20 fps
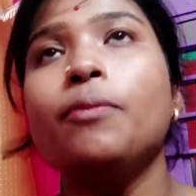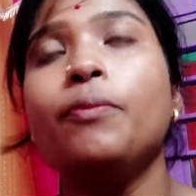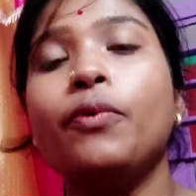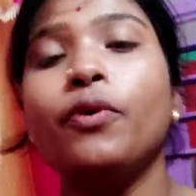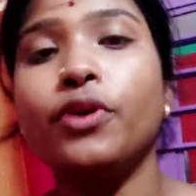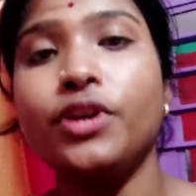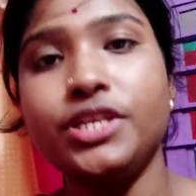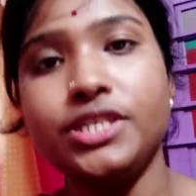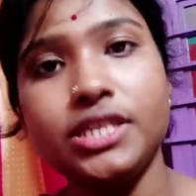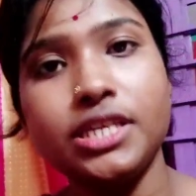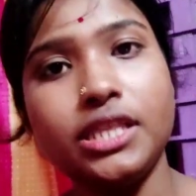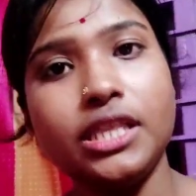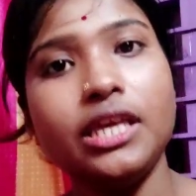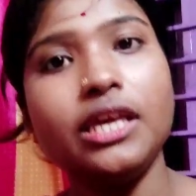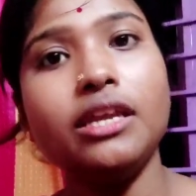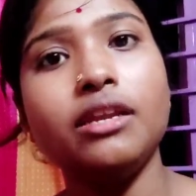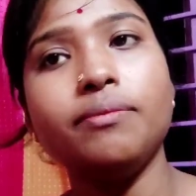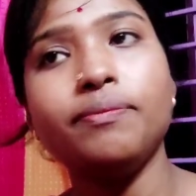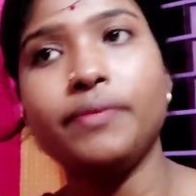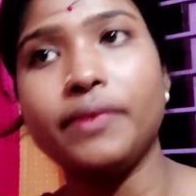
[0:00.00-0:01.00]
পরিস্থিতি
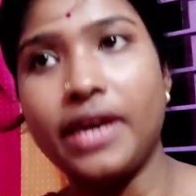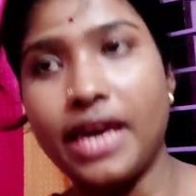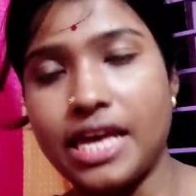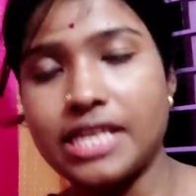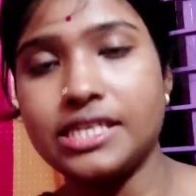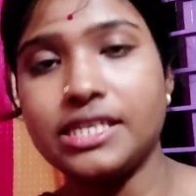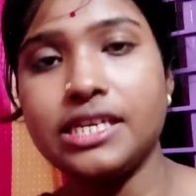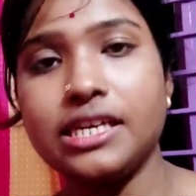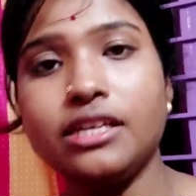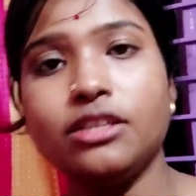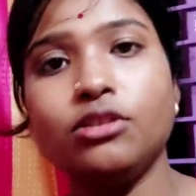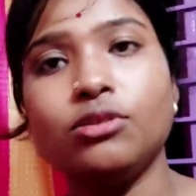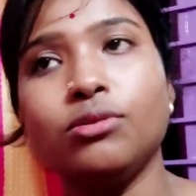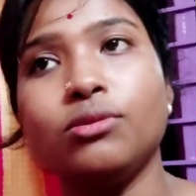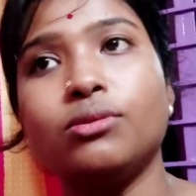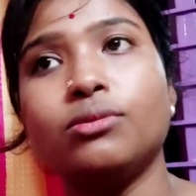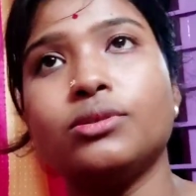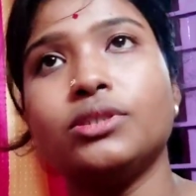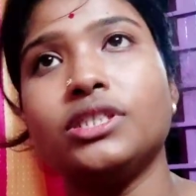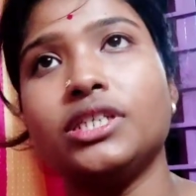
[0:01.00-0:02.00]
গেছে তো
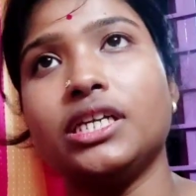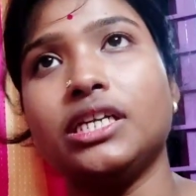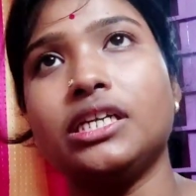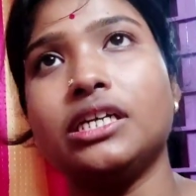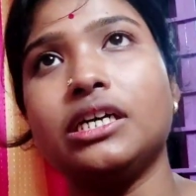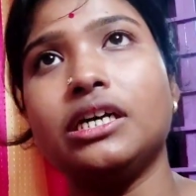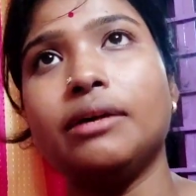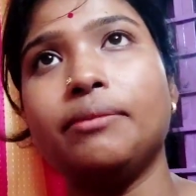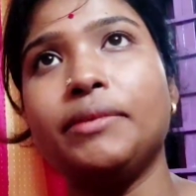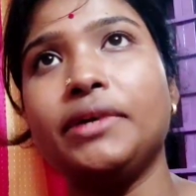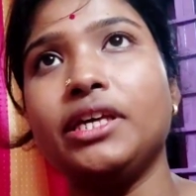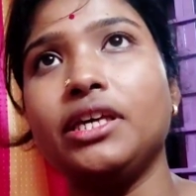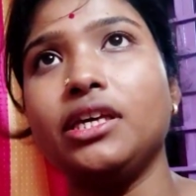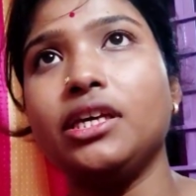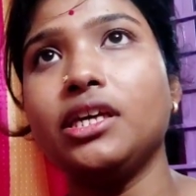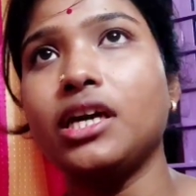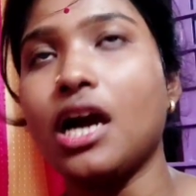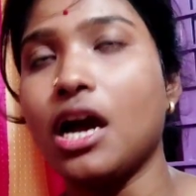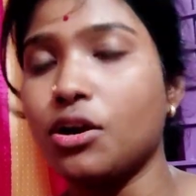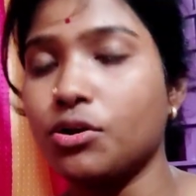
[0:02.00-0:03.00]
সেটা আমি
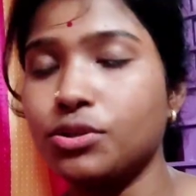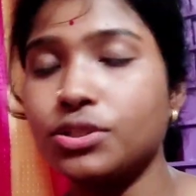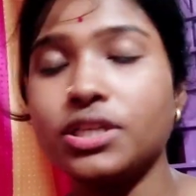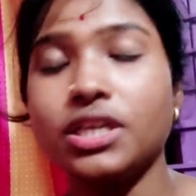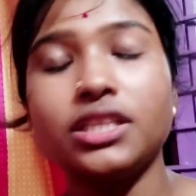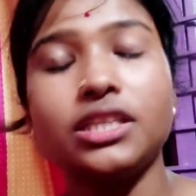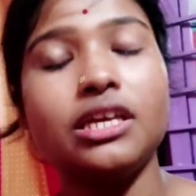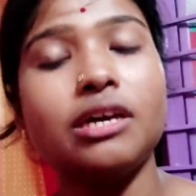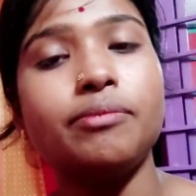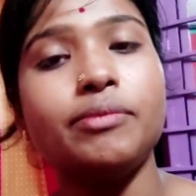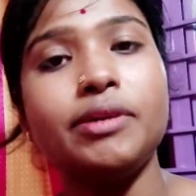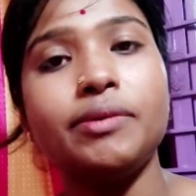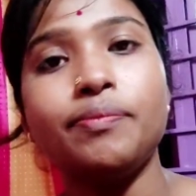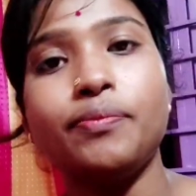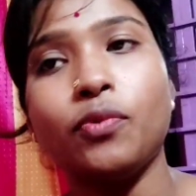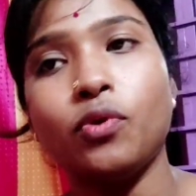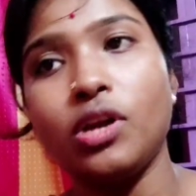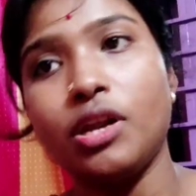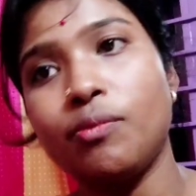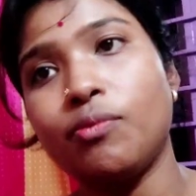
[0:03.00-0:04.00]
কারোর সাথে আমি
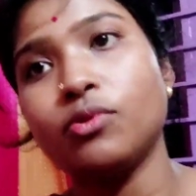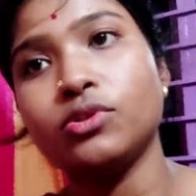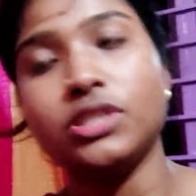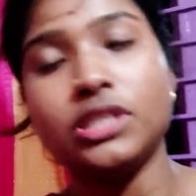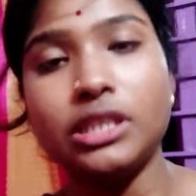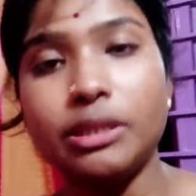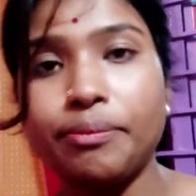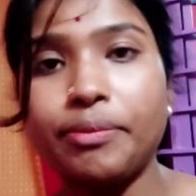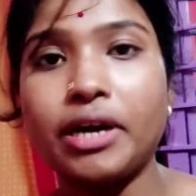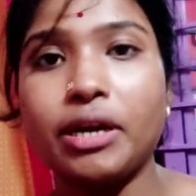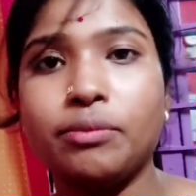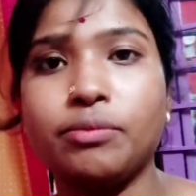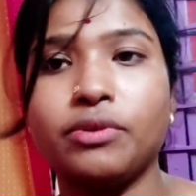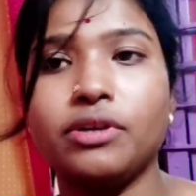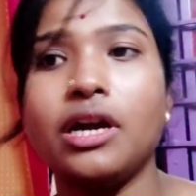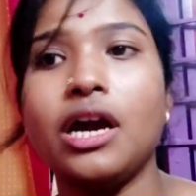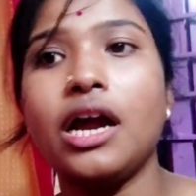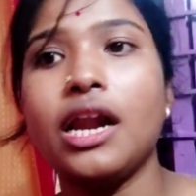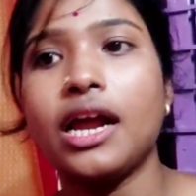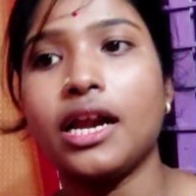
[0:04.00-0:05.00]
বলে বোঝাতে পারবো
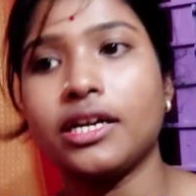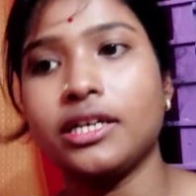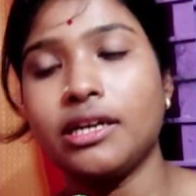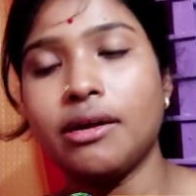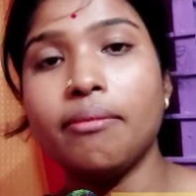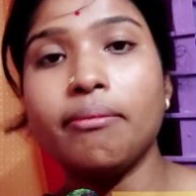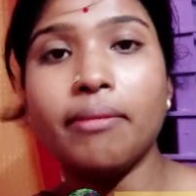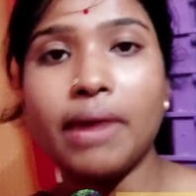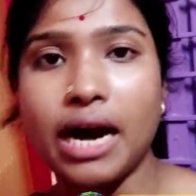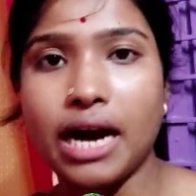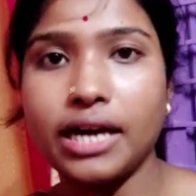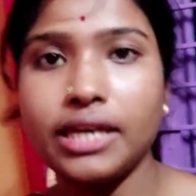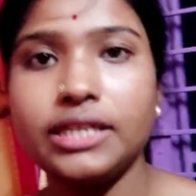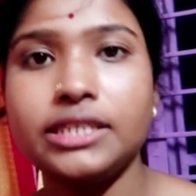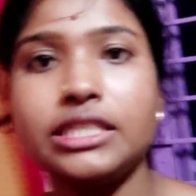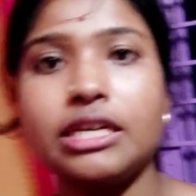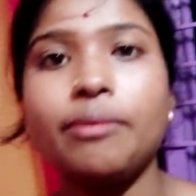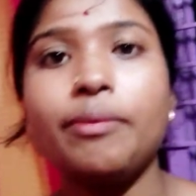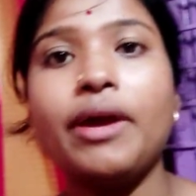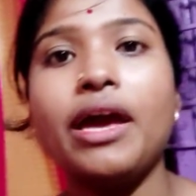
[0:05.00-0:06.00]
না আর একটা মা
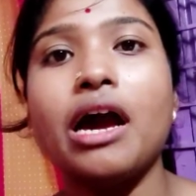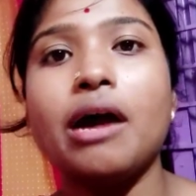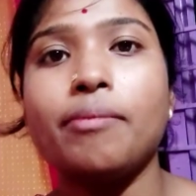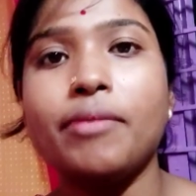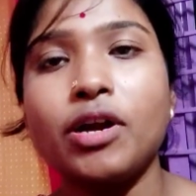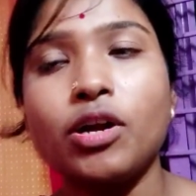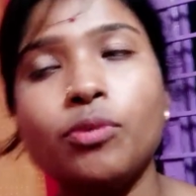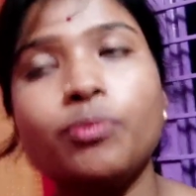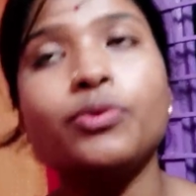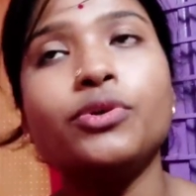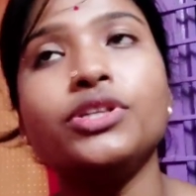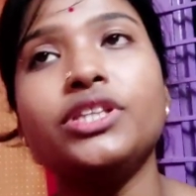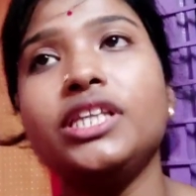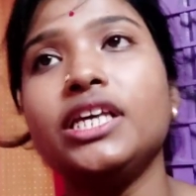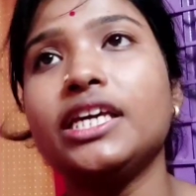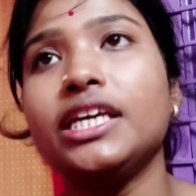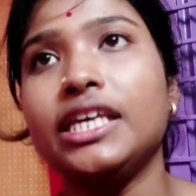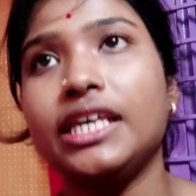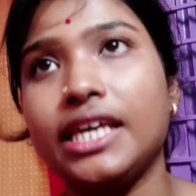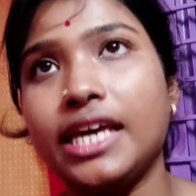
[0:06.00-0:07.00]
হিসাবে আমার ওপর
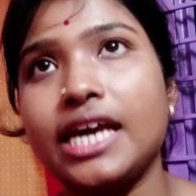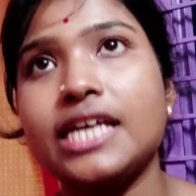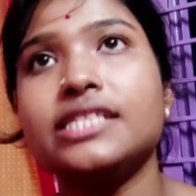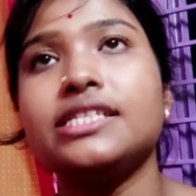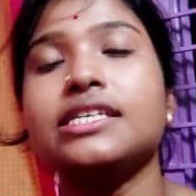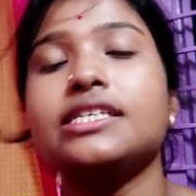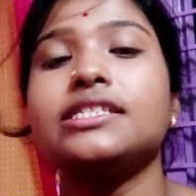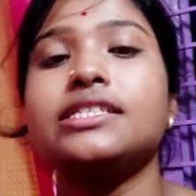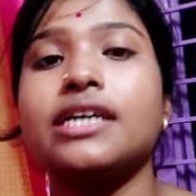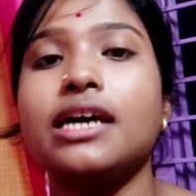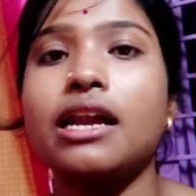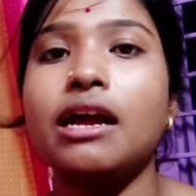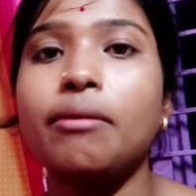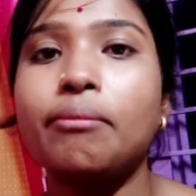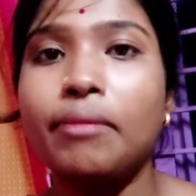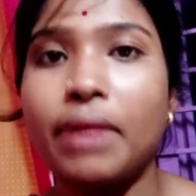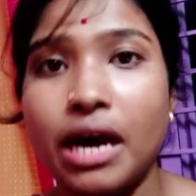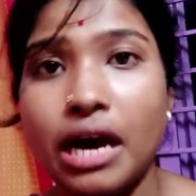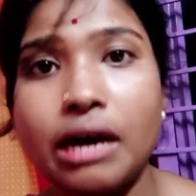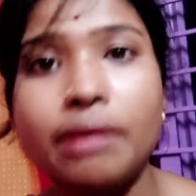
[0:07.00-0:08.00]
দিয়ে কি গেছে যারা
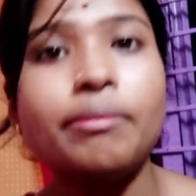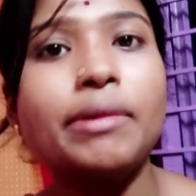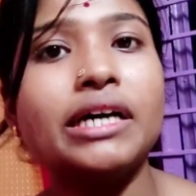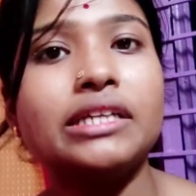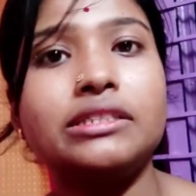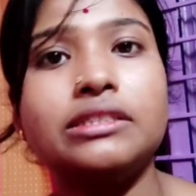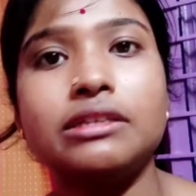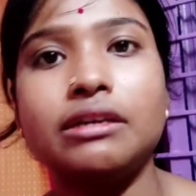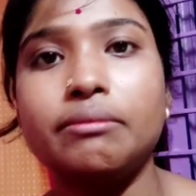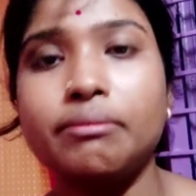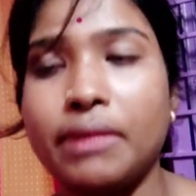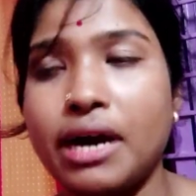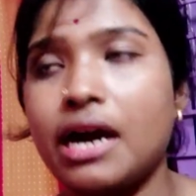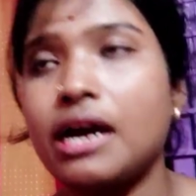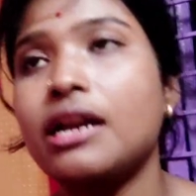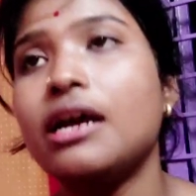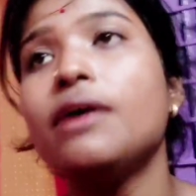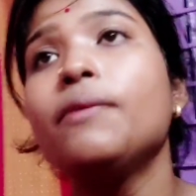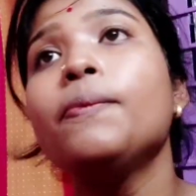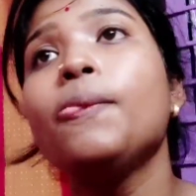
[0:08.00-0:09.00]
মা বাচ্চার
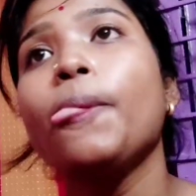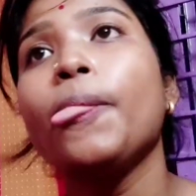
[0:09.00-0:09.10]
মারা